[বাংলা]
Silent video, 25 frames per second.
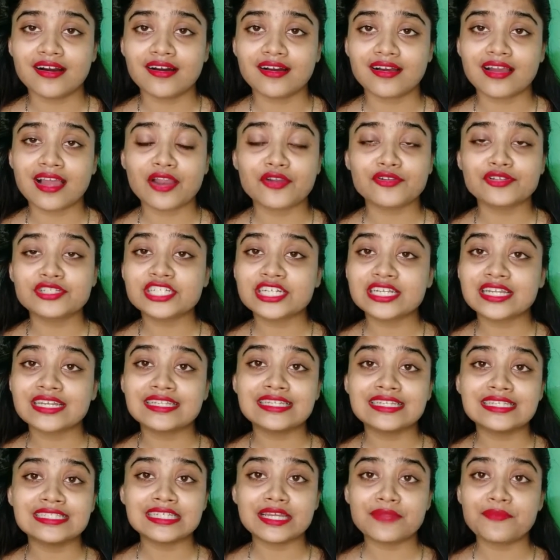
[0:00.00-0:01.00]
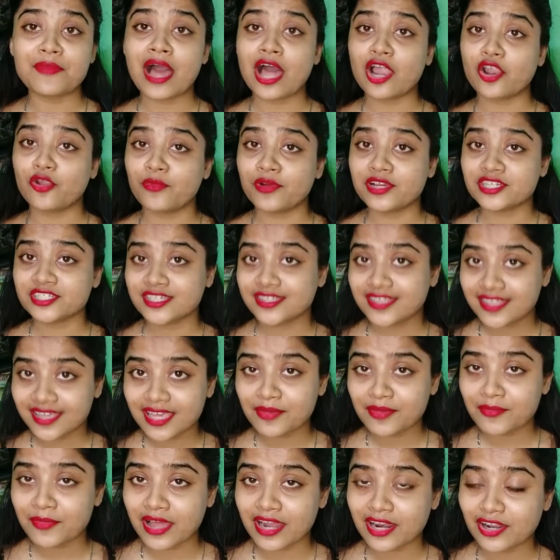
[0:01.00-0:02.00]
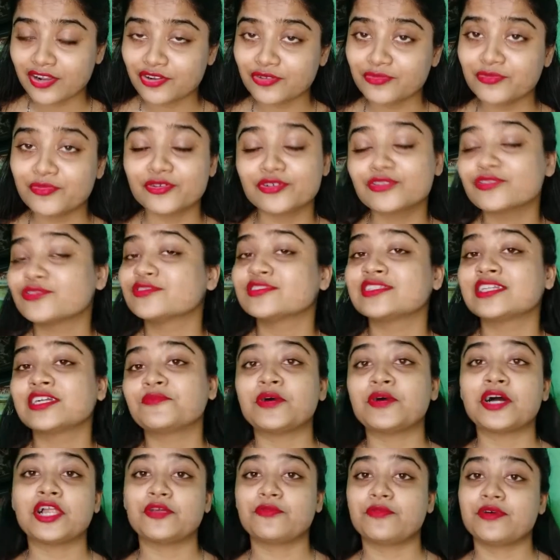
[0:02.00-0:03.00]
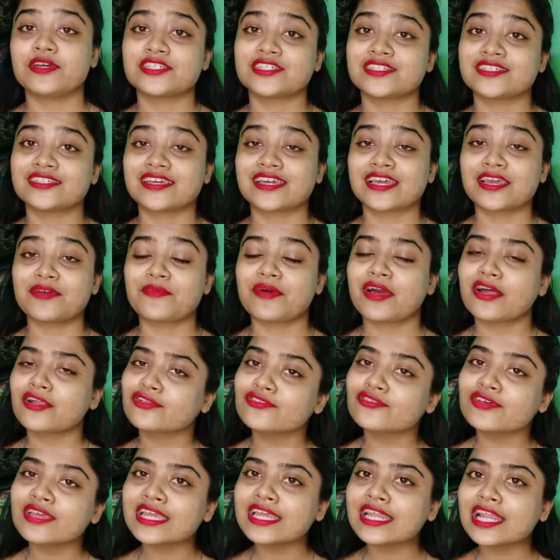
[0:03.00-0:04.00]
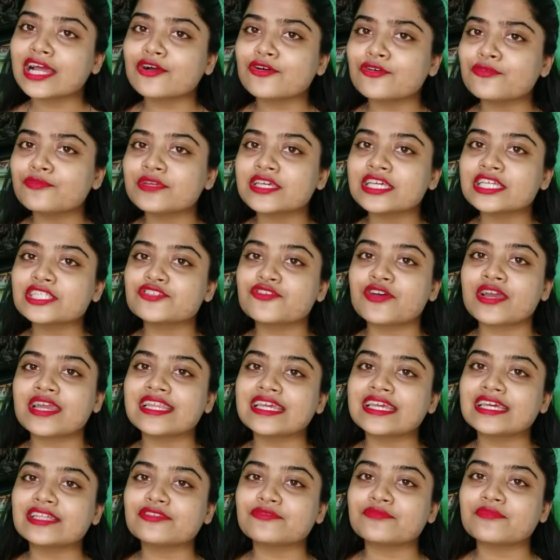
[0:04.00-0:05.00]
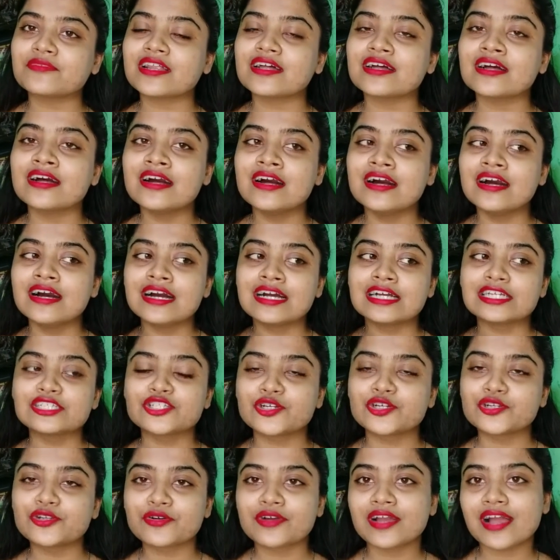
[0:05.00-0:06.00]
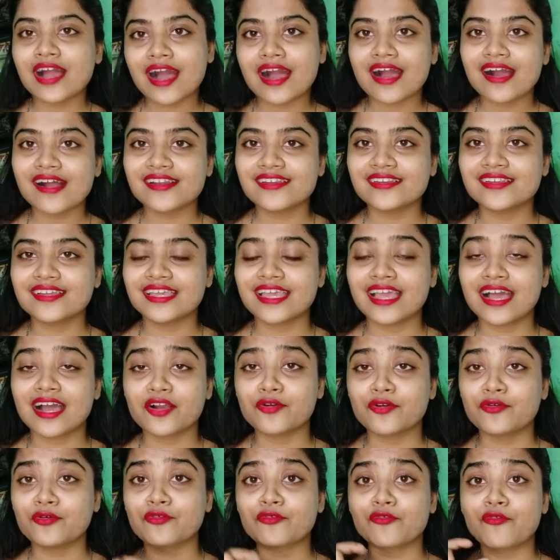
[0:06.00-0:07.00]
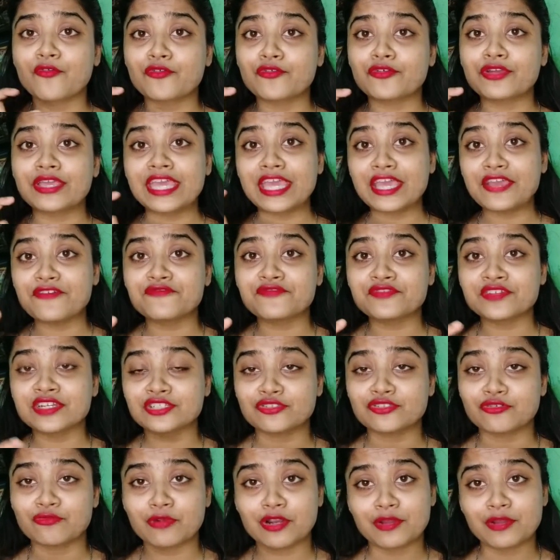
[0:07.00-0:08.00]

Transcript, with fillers: কারণ সেটা নিজের ভালোবাসা থেকে বানানো বন্ধুত্বের ভালোবাসা থেকে বানানো তো এরকম কিছু আইডিয়া তোমরা ছোট কার্ড ইয়া কোনো গিফট তোমরা